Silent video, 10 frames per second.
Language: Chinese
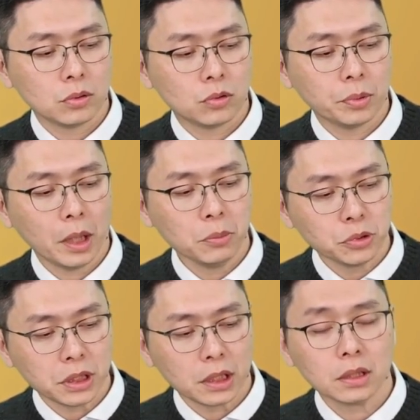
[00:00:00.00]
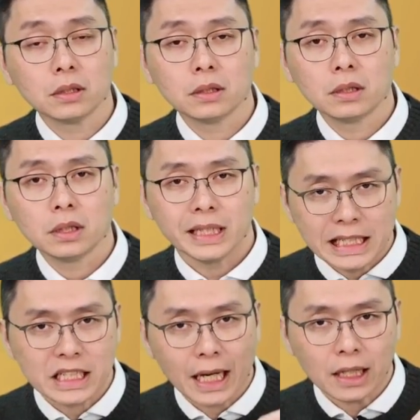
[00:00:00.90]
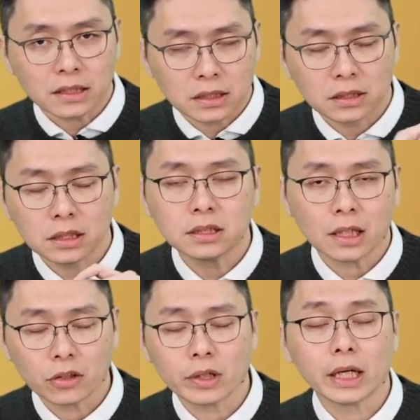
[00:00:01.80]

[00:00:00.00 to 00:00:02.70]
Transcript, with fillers: 股票目前已开始进场的有